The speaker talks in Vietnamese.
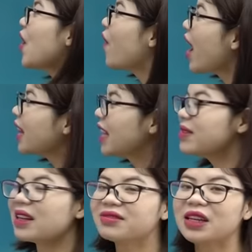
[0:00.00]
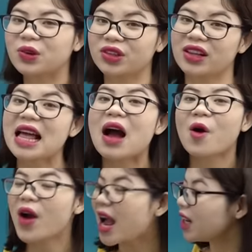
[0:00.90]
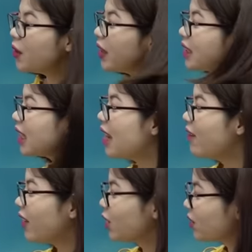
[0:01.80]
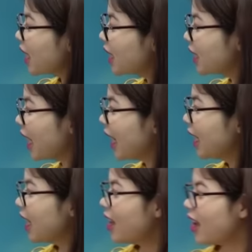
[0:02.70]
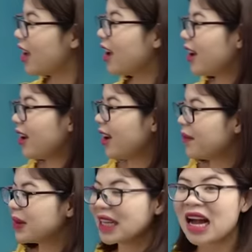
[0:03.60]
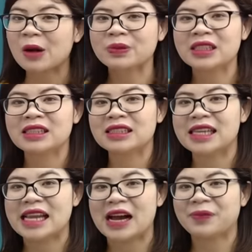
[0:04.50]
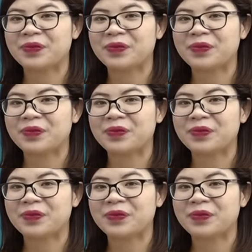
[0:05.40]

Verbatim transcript: Hoa thì âm Hán Việt của nó là hoa luôn. Và chúng ta nhìn thấy à, mình đã học từ gì nhỉ?